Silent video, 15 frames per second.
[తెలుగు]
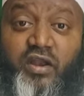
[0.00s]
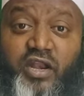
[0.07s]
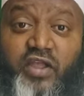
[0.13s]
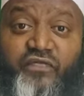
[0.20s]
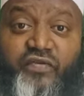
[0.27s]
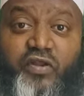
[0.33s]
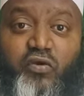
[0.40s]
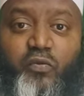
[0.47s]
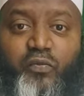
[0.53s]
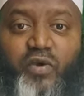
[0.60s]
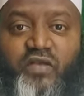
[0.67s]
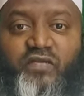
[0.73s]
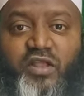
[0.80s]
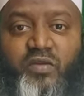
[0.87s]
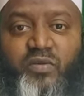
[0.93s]
నఫిల్
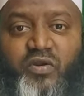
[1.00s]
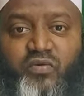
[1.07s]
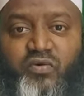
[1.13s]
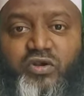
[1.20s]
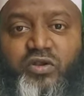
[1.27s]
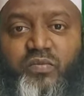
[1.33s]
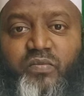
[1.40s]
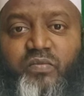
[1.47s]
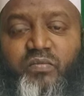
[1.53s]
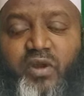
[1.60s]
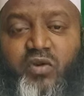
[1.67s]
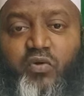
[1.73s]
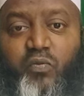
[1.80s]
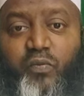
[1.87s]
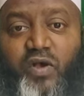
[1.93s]
ఉపవాసాలు మనం ఉంటాం
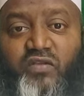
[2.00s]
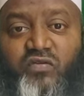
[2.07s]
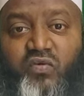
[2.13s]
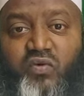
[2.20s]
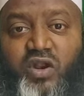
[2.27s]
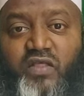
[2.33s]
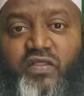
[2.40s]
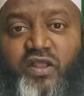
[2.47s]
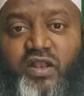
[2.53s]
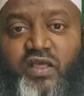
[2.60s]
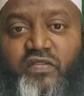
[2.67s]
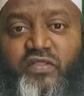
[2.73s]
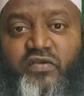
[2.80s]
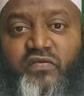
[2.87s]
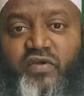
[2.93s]
మనం ఉపవాసం ఉన్నది
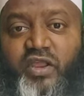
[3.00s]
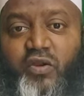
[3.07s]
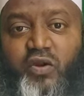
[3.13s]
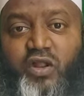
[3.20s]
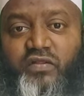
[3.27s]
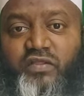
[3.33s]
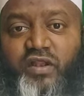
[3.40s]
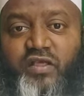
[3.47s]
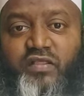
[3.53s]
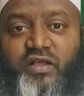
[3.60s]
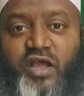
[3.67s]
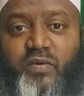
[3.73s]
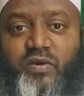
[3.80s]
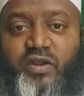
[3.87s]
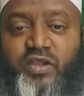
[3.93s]
లేనిది వేరే వాళ్ళకి తెలియదు
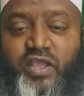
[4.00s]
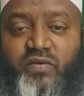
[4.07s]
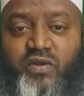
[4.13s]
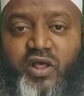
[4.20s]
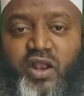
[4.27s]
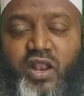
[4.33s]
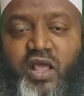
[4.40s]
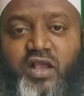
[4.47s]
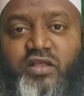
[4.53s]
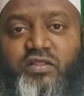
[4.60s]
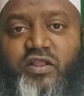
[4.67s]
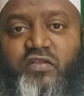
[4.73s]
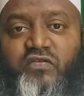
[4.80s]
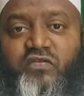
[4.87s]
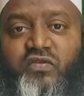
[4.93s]
కాబట్టి కేవలం అల్లాకే
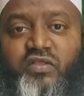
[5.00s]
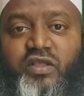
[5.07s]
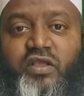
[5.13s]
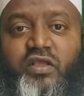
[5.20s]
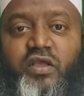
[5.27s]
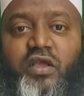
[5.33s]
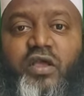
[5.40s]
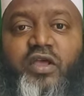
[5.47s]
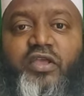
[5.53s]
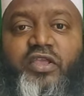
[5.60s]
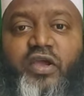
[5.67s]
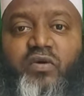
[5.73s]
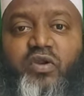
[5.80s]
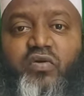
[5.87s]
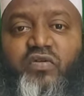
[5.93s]
తెలుస్తుంది
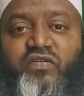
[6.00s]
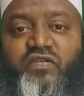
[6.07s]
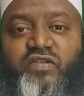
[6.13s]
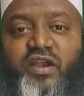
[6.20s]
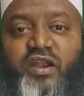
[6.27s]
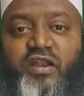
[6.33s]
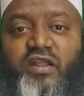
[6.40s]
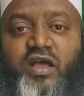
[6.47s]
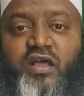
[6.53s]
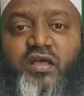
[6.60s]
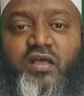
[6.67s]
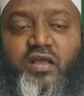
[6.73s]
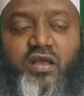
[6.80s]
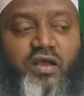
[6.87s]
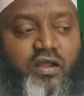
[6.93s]
ఎవరో వచ్చి సడన్గా
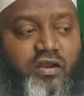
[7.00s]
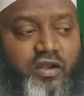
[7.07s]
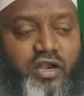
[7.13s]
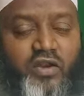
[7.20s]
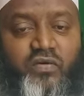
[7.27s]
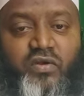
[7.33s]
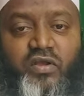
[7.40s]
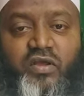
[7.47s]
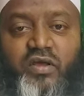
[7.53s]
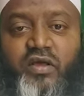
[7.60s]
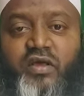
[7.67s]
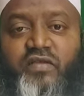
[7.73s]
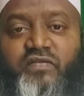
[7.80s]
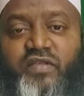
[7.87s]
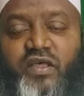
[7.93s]
నడు
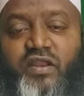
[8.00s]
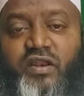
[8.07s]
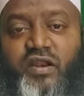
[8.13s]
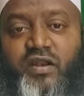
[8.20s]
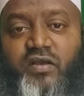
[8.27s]
సార్